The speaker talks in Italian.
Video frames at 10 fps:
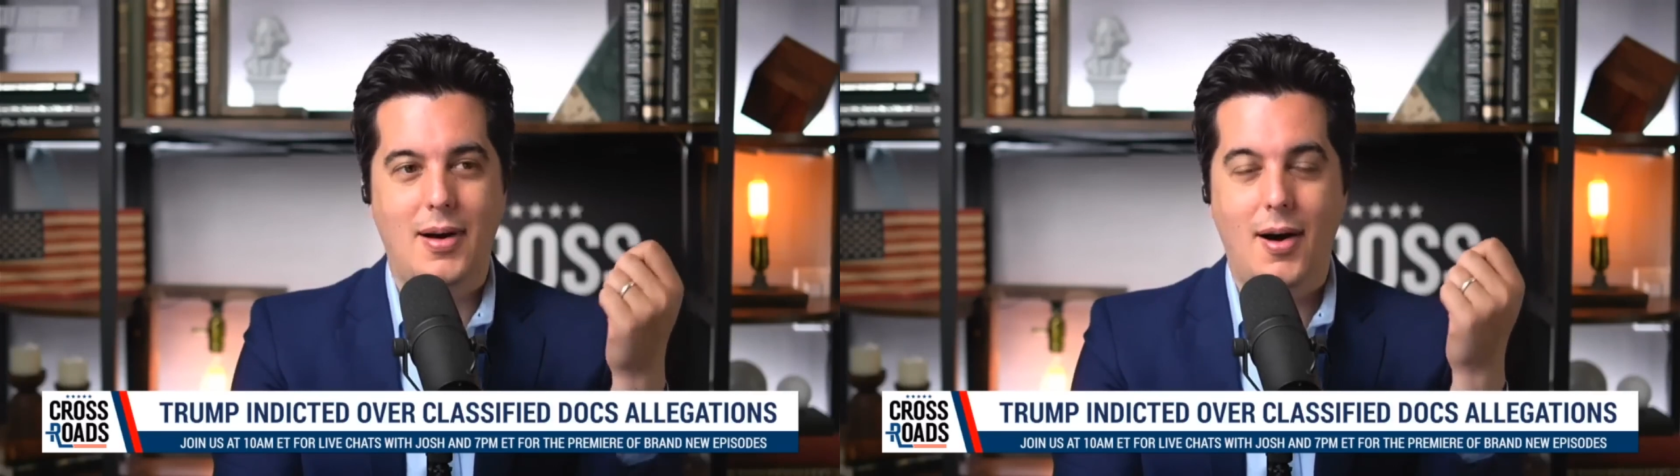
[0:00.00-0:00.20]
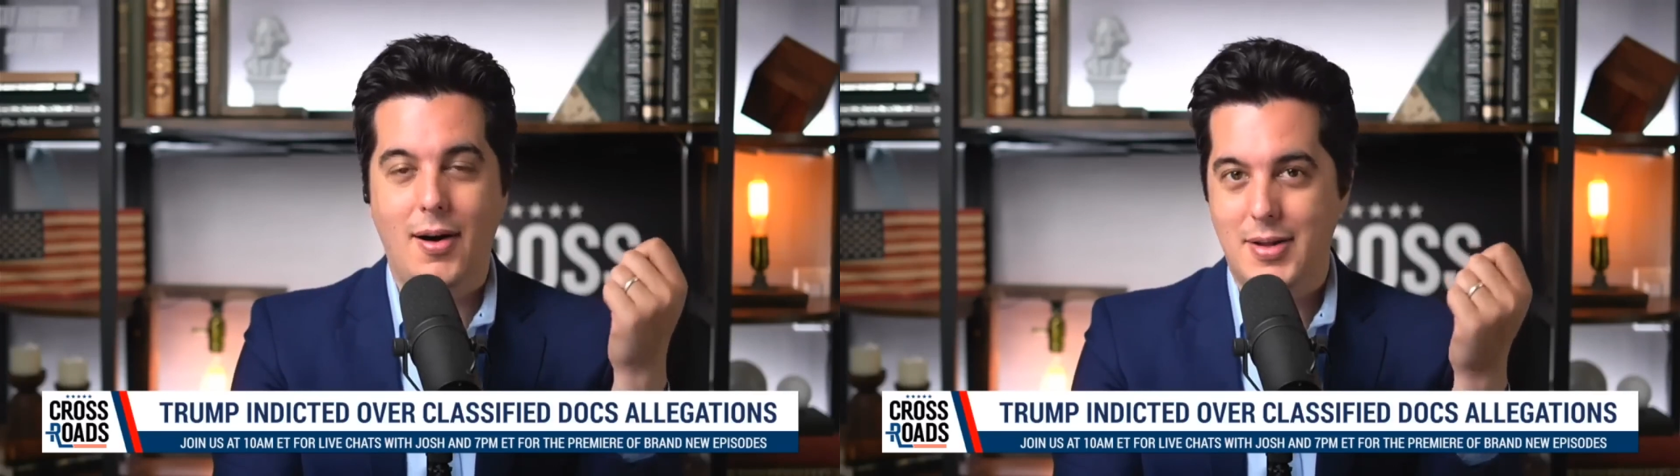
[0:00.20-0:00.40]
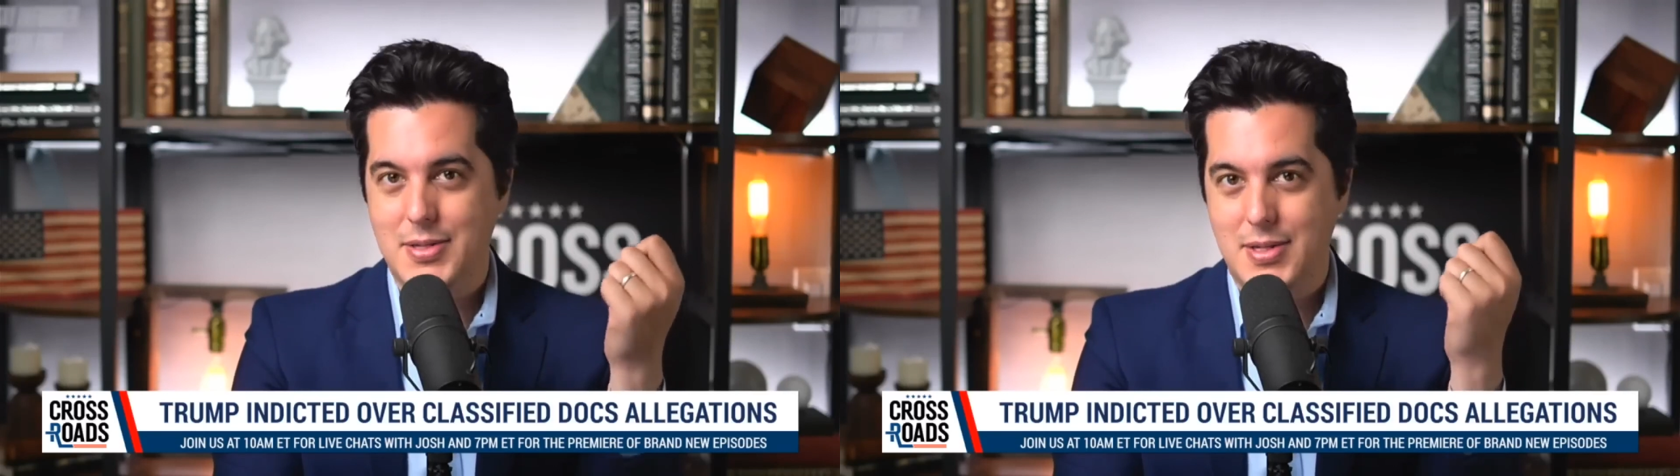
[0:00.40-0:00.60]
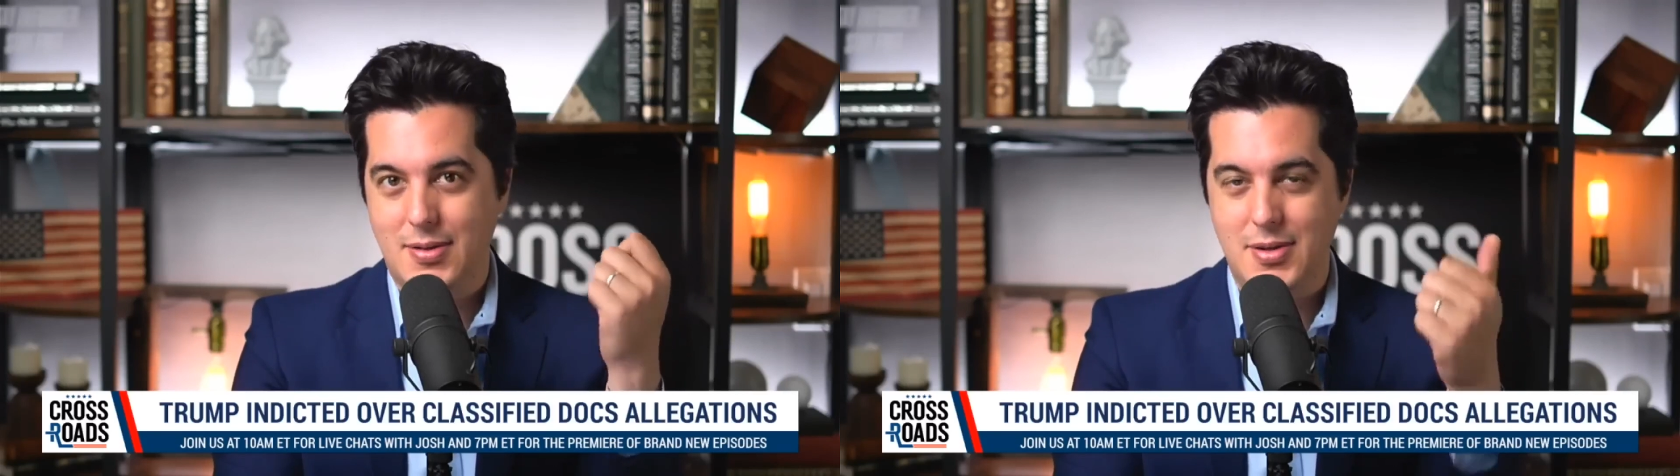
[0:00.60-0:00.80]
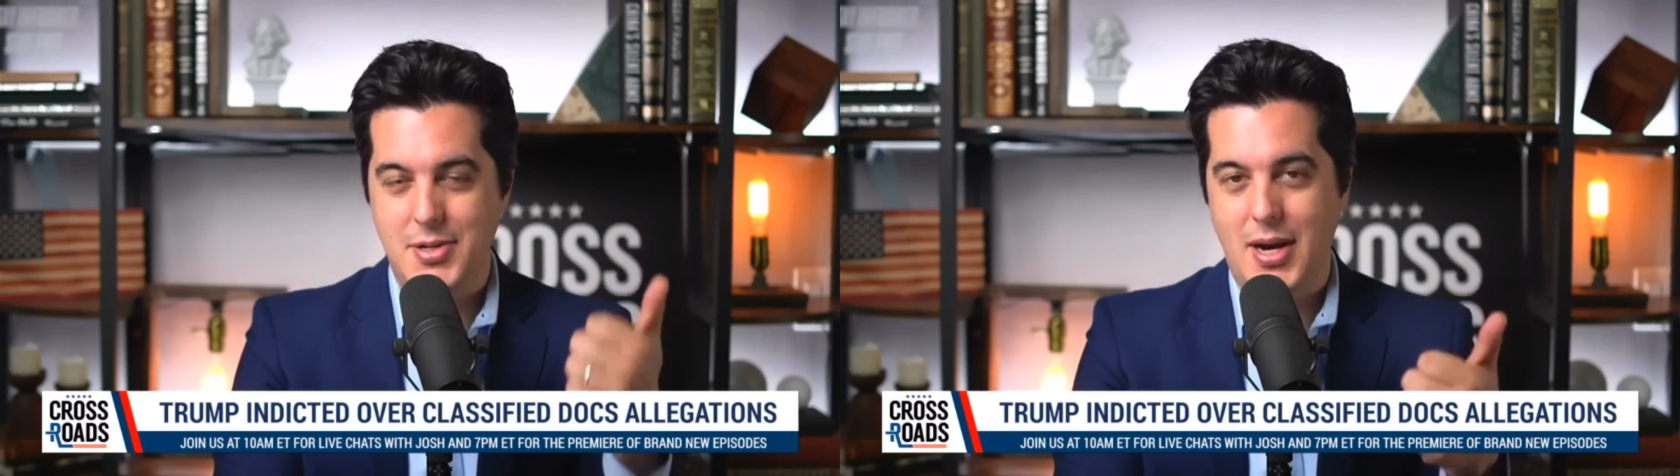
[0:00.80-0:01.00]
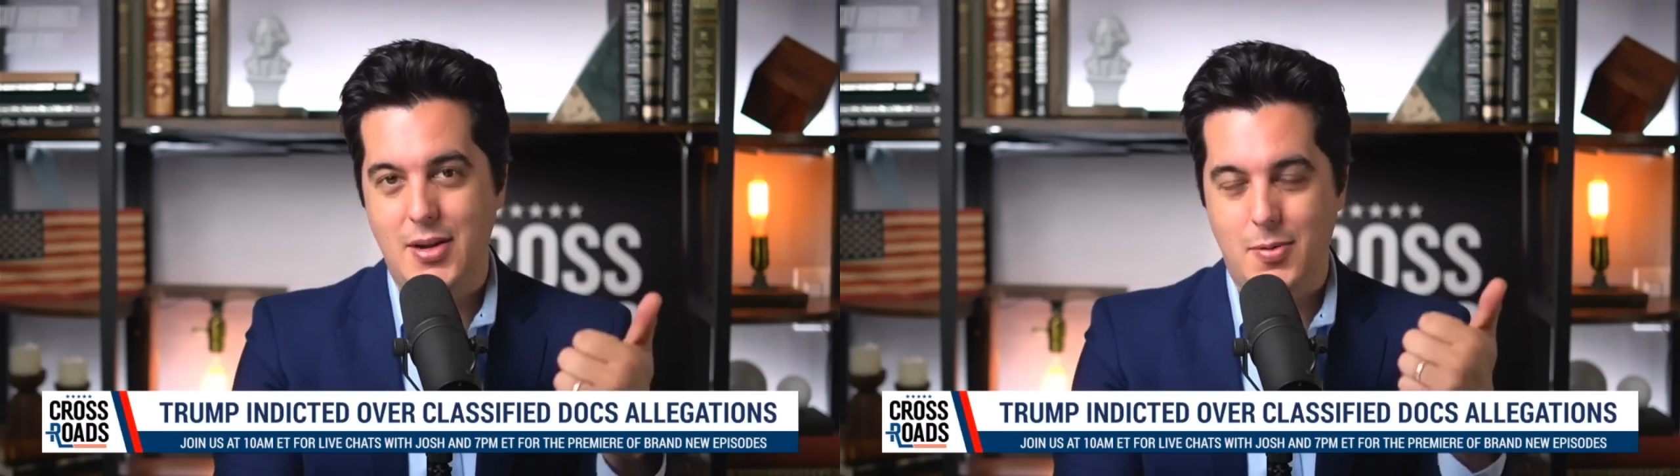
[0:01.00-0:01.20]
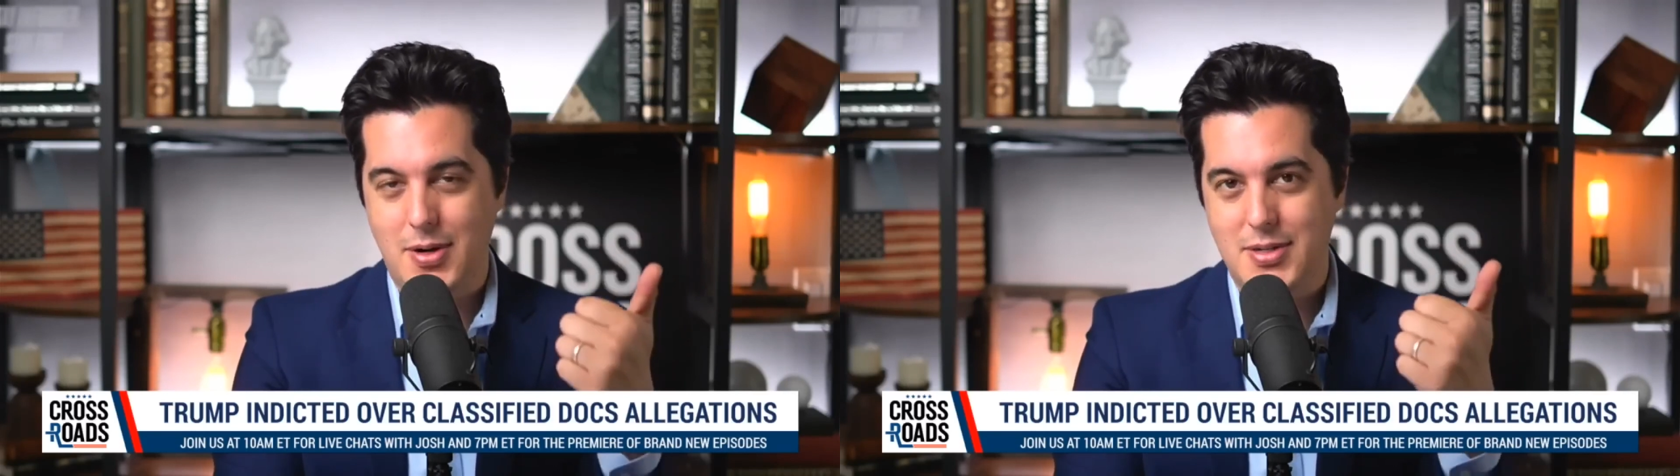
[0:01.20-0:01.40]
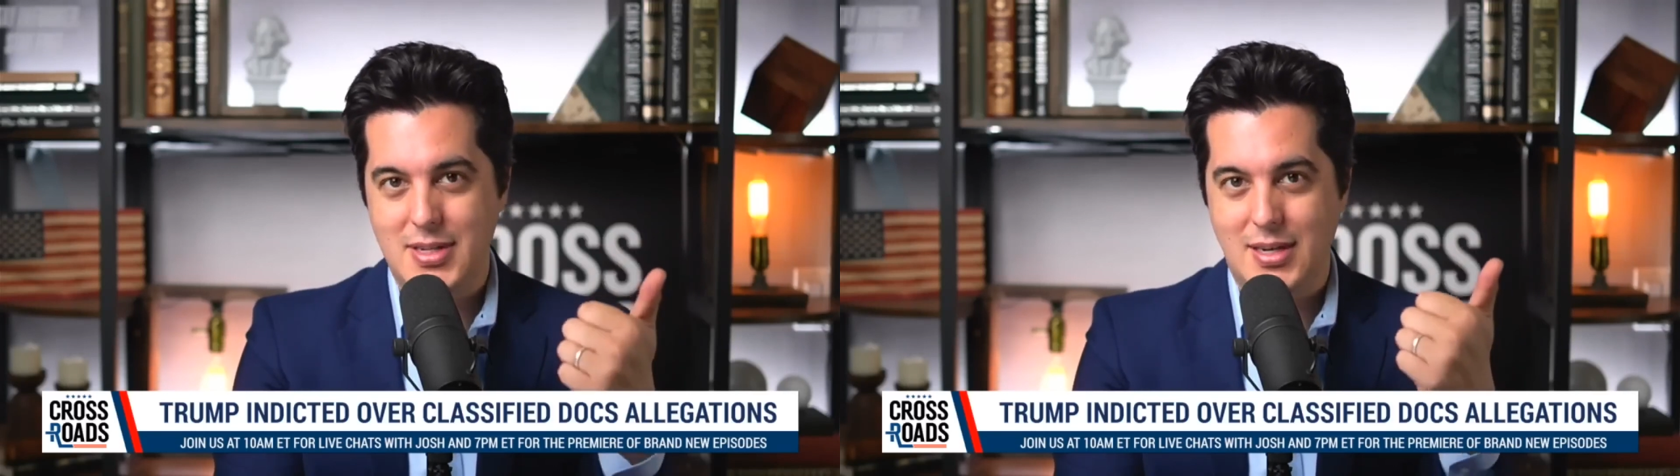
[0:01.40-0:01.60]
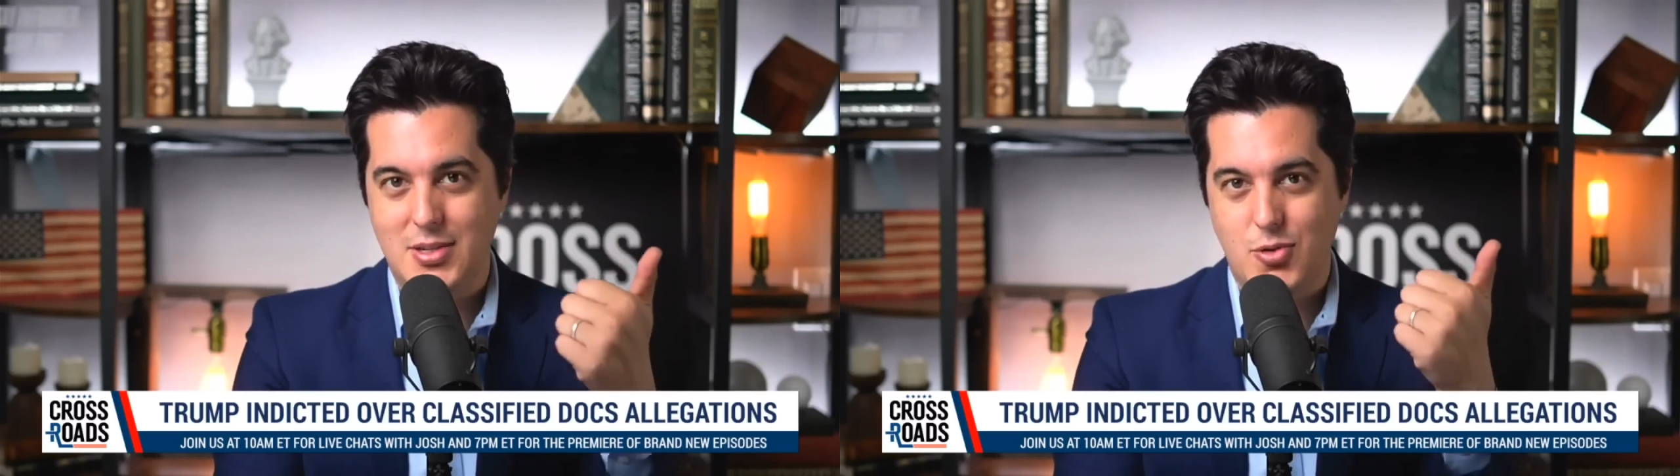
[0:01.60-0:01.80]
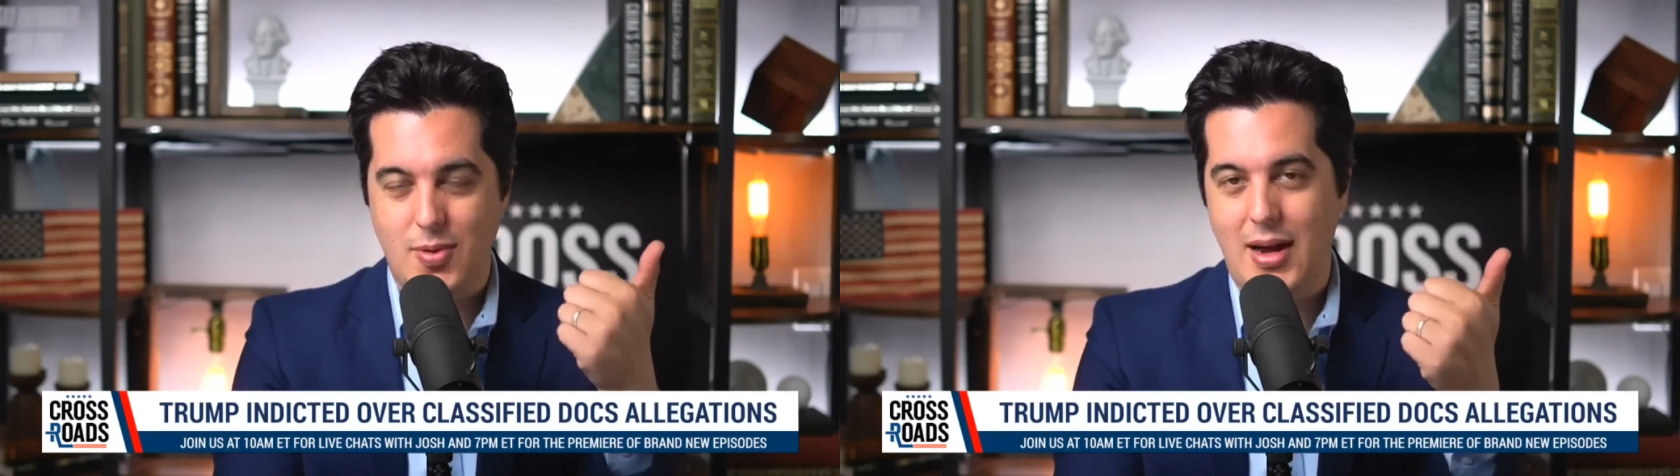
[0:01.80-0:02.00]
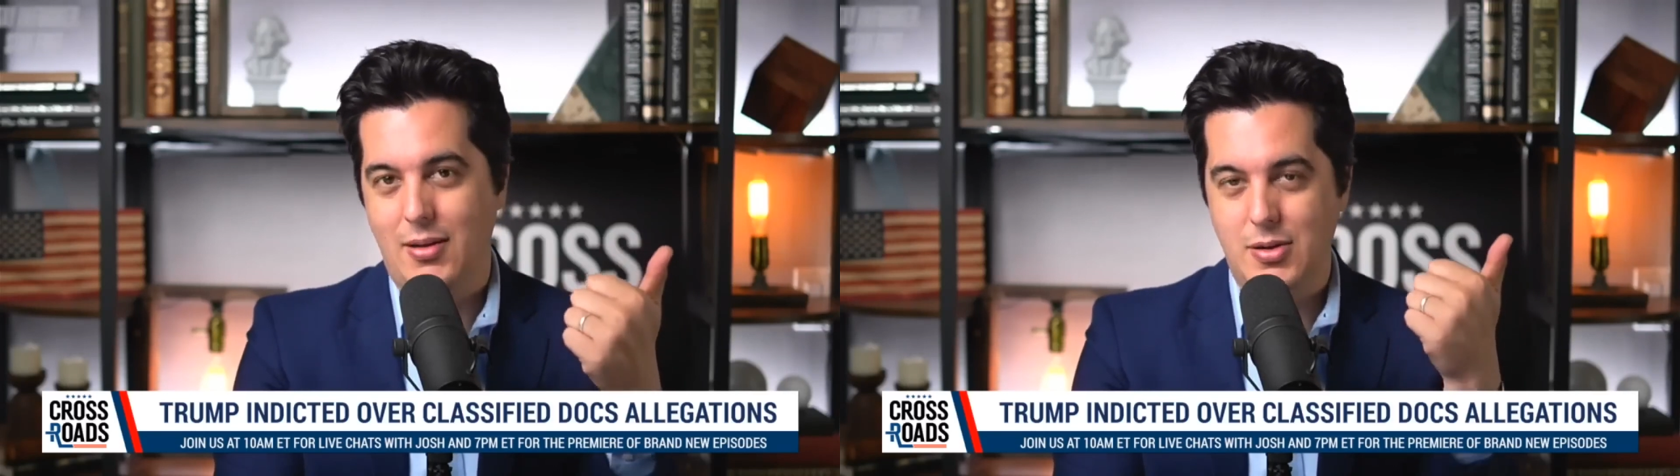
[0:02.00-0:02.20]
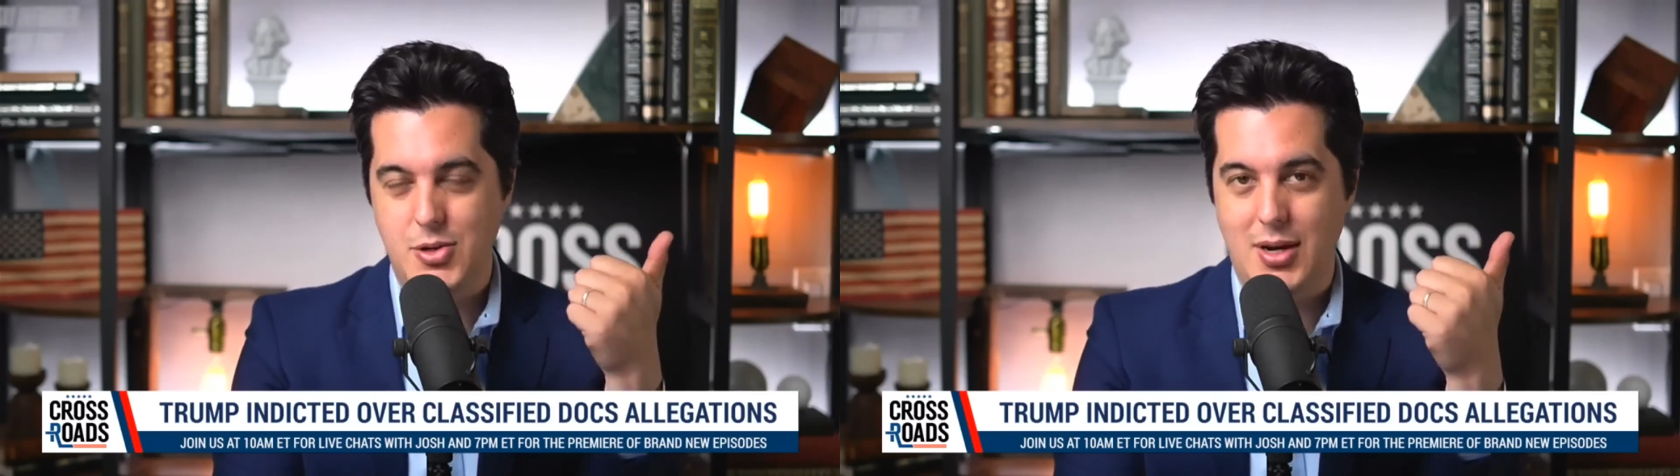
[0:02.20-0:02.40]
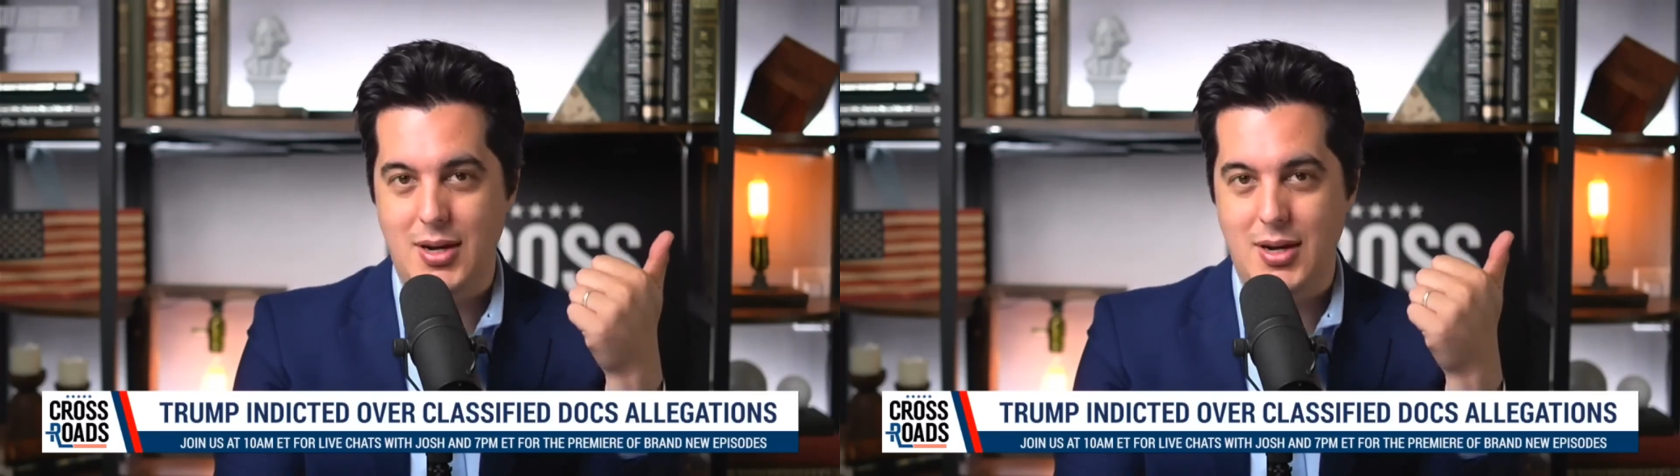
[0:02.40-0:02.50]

il giudice del processo del 6 gennaio.